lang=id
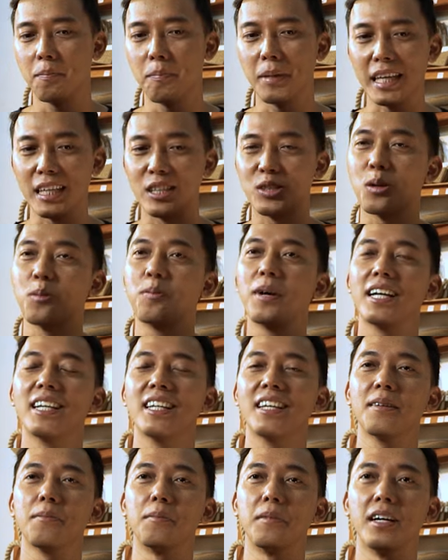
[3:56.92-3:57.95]
ingin coba
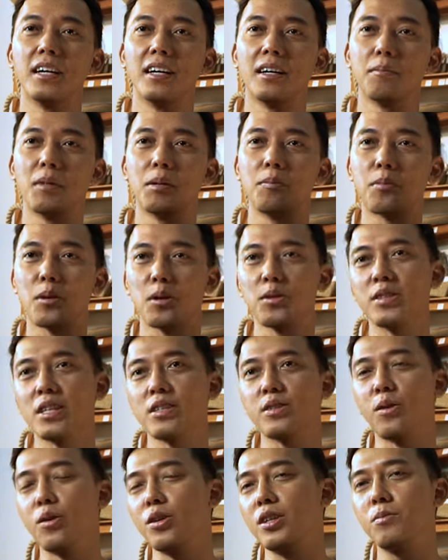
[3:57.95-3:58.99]
nih
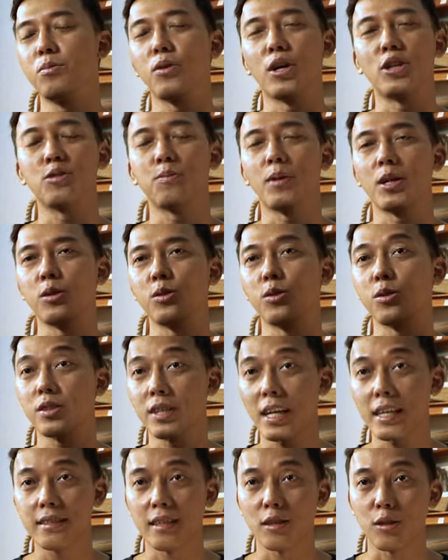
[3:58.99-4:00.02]
memproses goni bukan cuma untuk
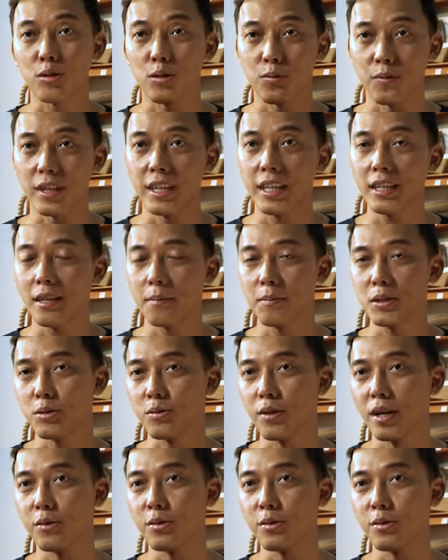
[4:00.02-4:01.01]
tas atau souvenir tapi juga